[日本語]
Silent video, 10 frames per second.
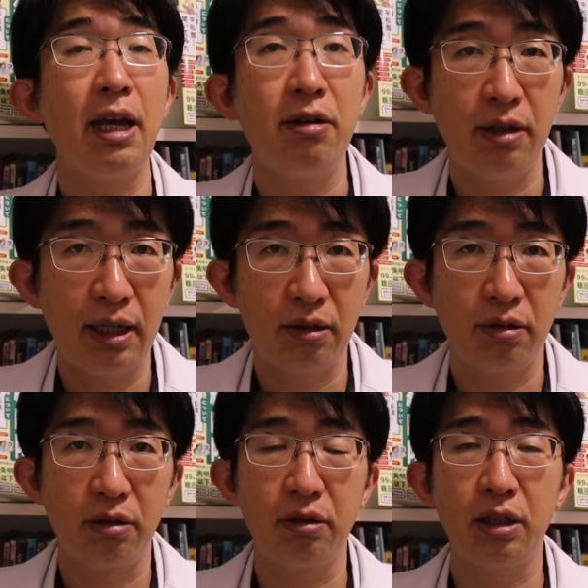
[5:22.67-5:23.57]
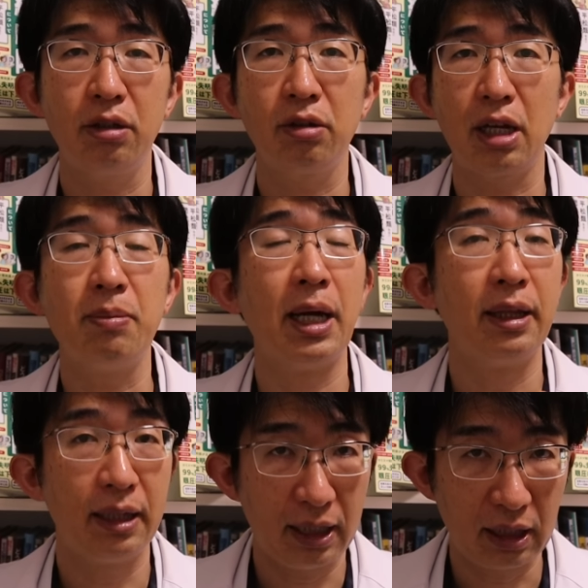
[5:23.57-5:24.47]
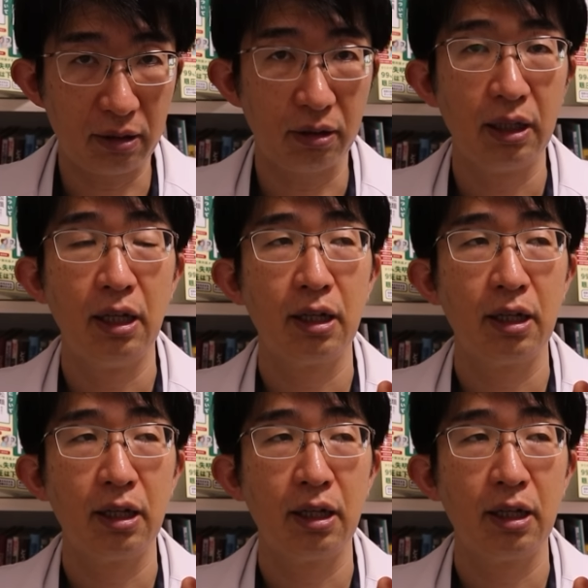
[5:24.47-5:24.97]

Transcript: LX っていうのが今ないです。